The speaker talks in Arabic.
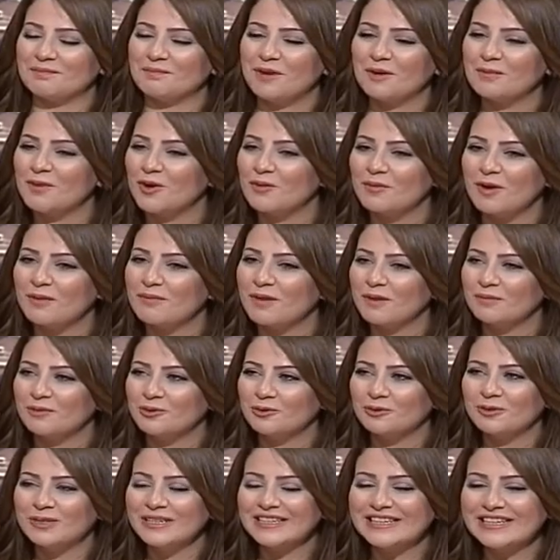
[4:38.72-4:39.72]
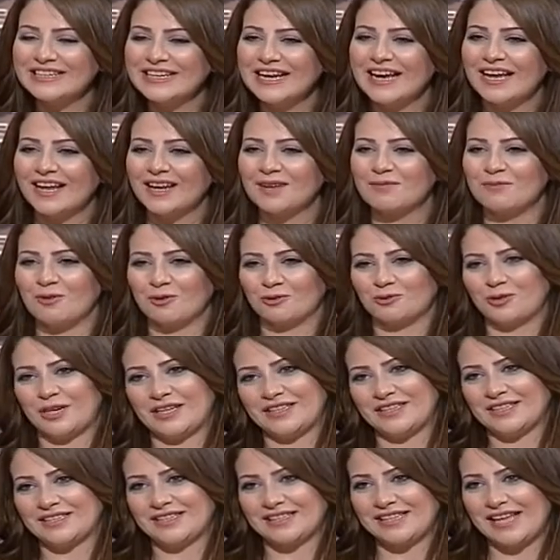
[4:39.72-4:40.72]
بابا وماما بيقولوا لك ايه على
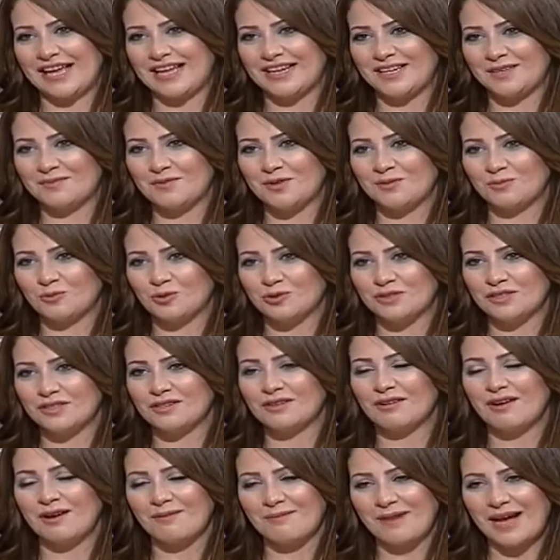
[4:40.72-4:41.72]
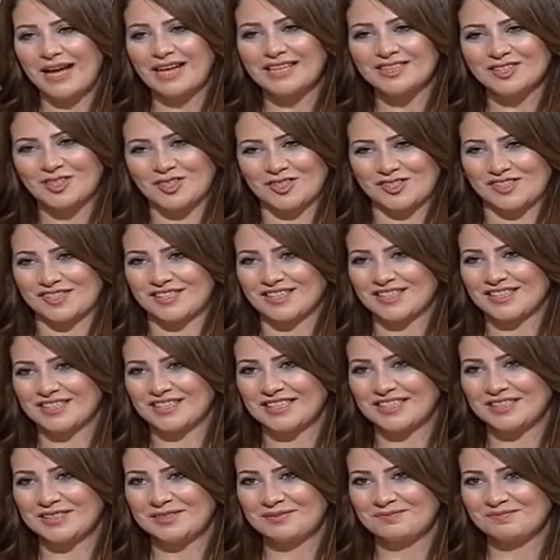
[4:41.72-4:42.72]
موضوع انك تتعلمي موسيقى مع
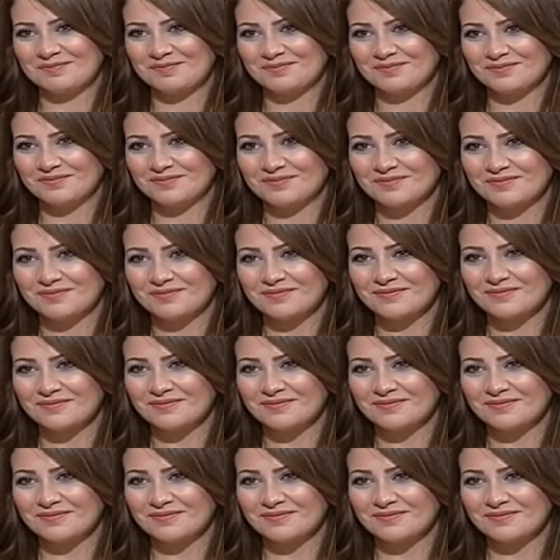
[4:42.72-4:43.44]
دراستك هما